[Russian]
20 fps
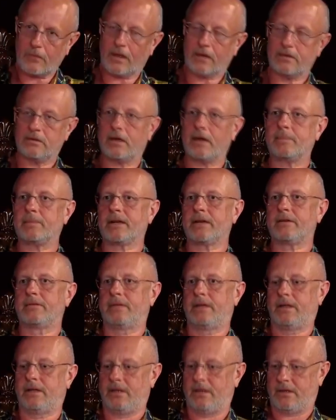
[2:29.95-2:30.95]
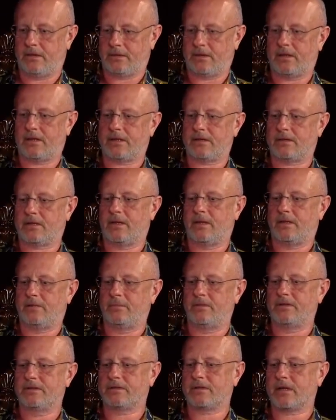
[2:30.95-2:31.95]
Два проявления. Это городская
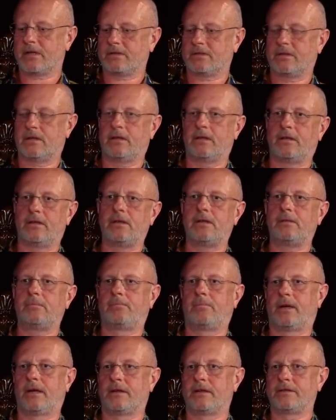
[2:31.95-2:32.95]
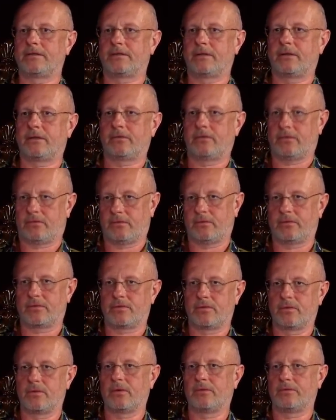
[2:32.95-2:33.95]
администрация и полиция. То есть, вот
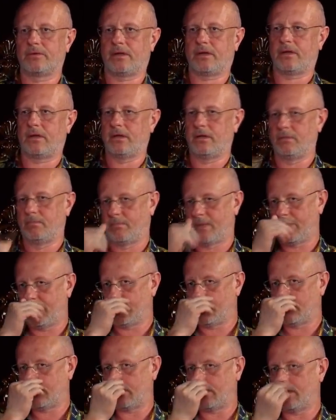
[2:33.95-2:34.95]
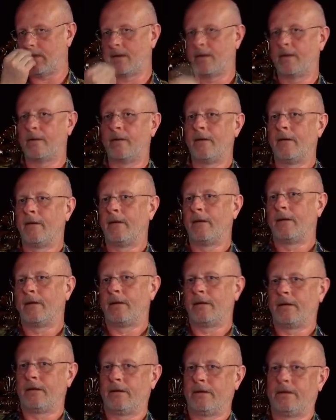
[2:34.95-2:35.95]
чиновники и полиция.
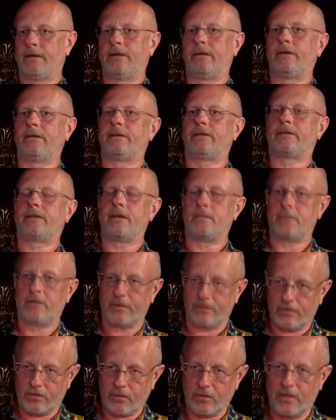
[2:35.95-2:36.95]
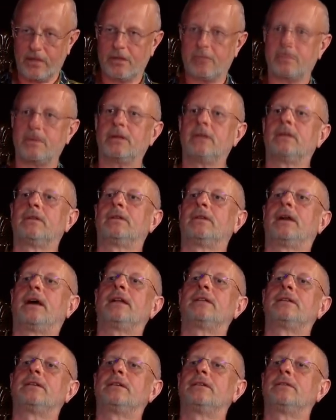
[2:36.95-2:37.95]
И с теми, и с другими
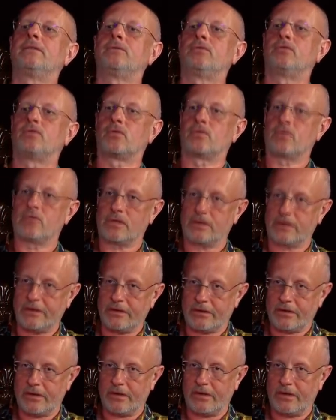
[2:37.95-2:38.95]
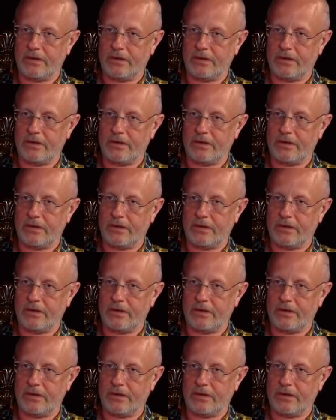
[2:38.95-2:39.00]
надо дружить.